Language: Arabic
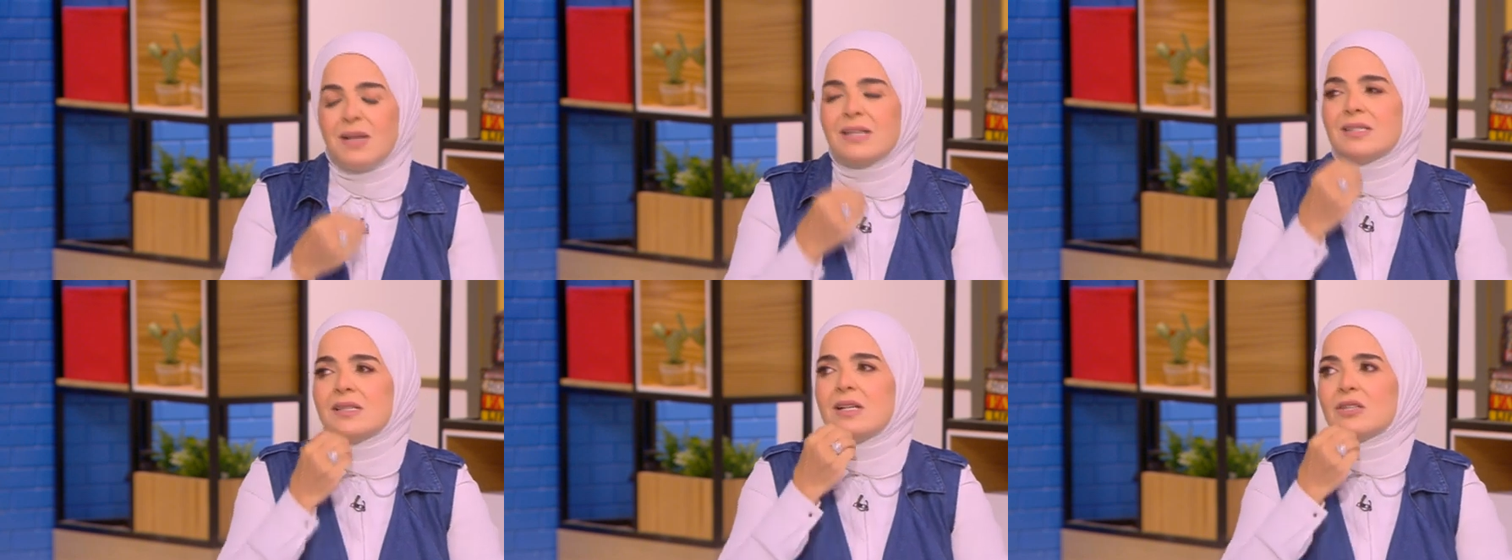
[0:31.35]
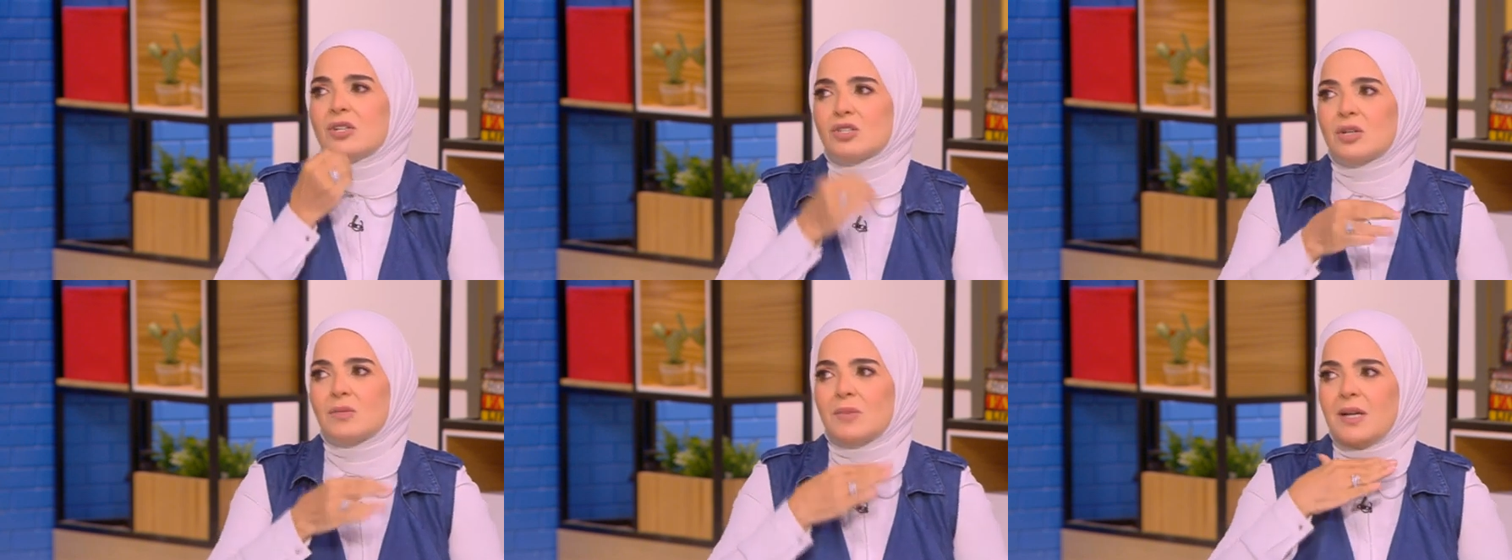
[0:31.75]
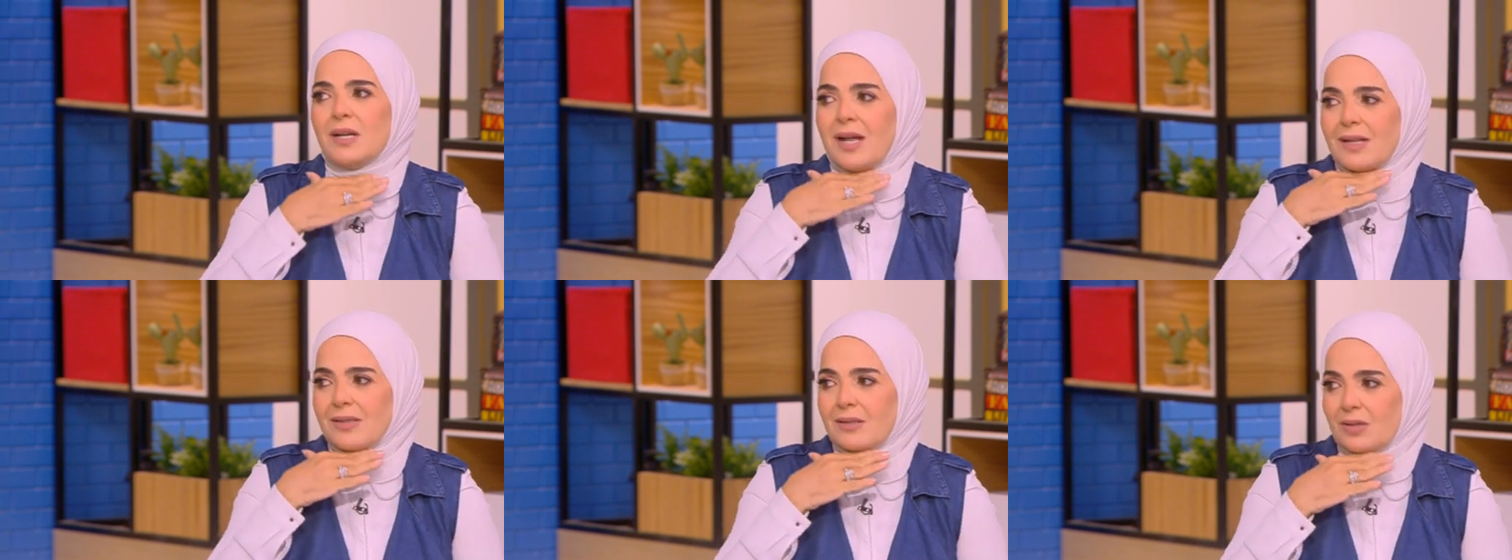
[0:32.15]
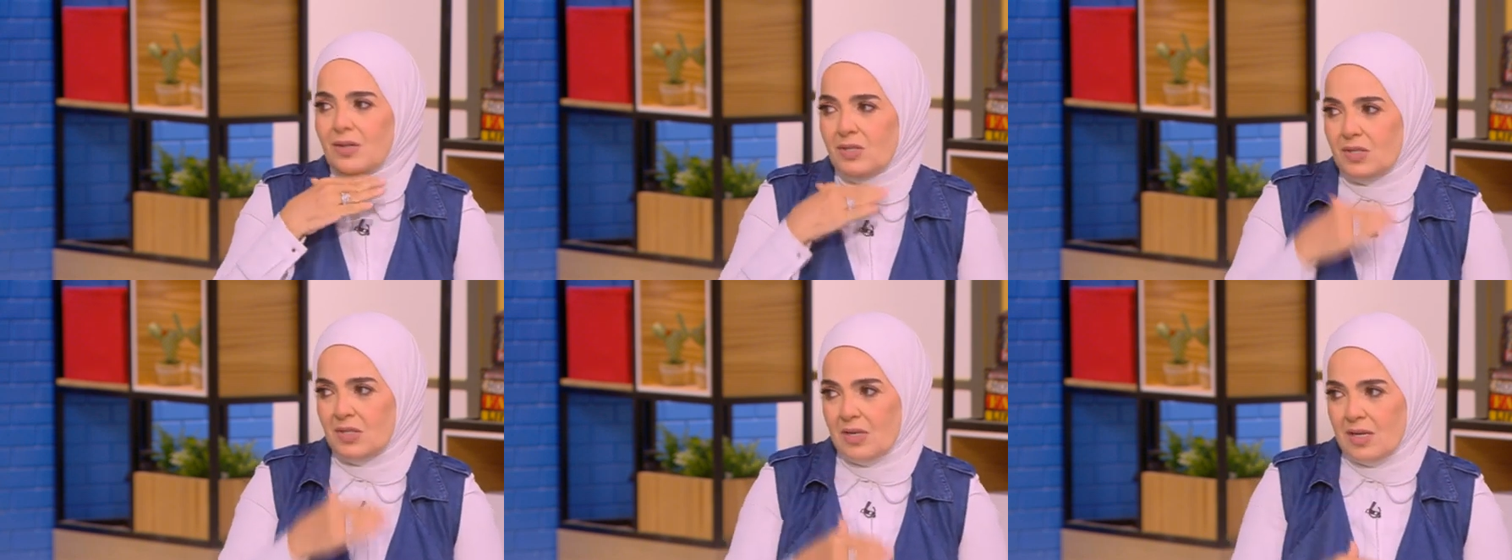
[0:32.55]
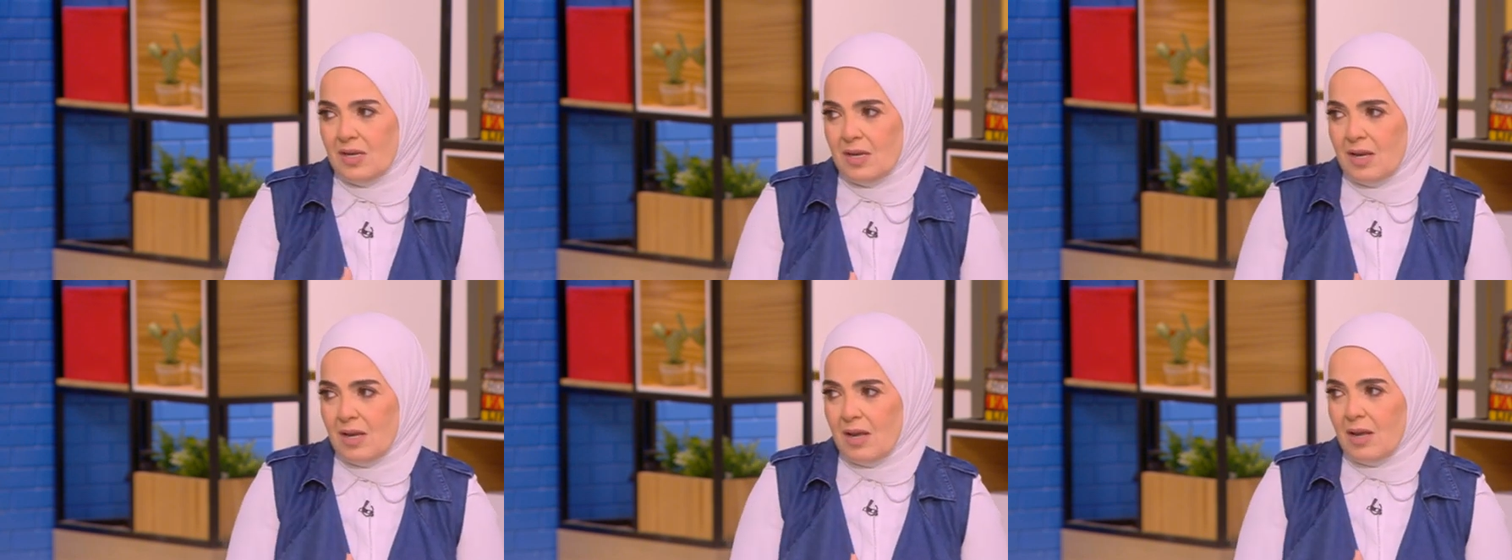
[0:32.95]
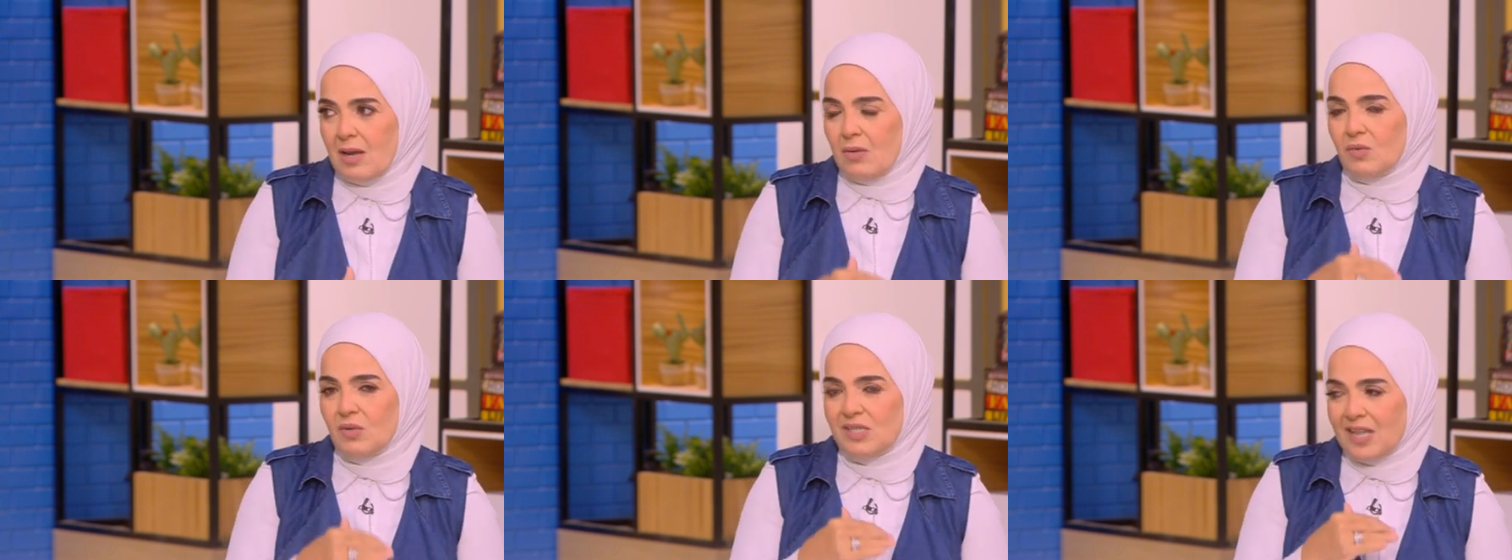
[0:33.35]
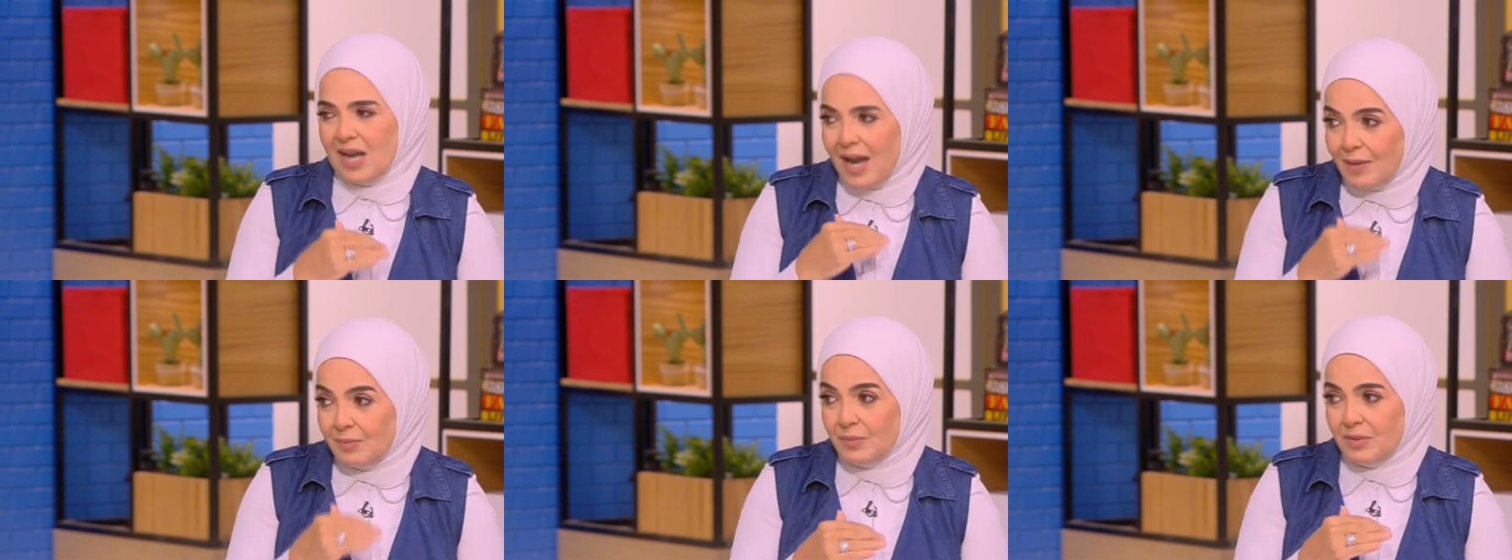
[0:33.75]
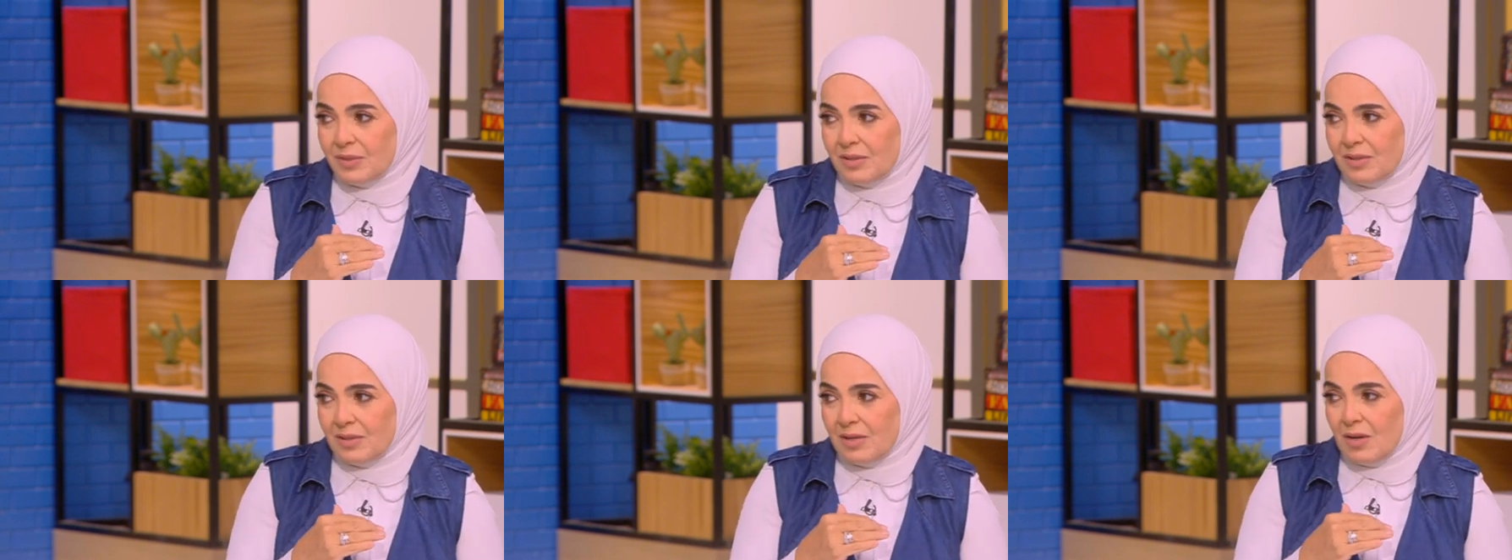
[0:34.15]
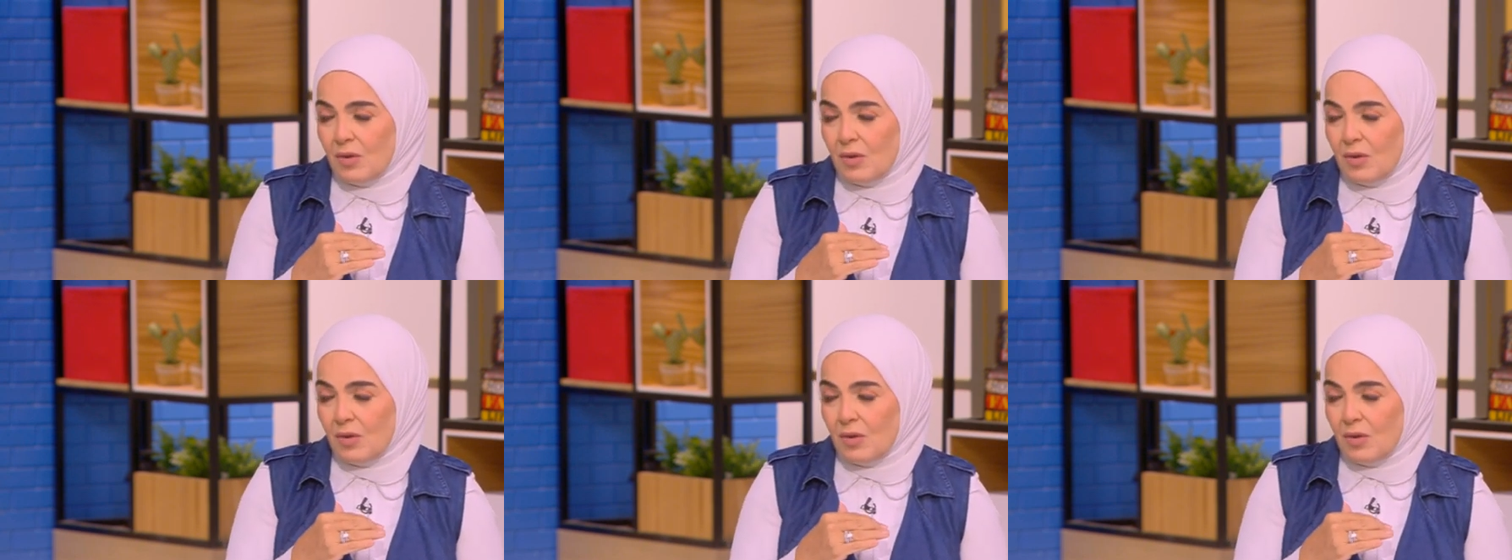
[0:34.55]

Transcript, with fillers: ما نزلتش الميه لحد راسي واتسحبت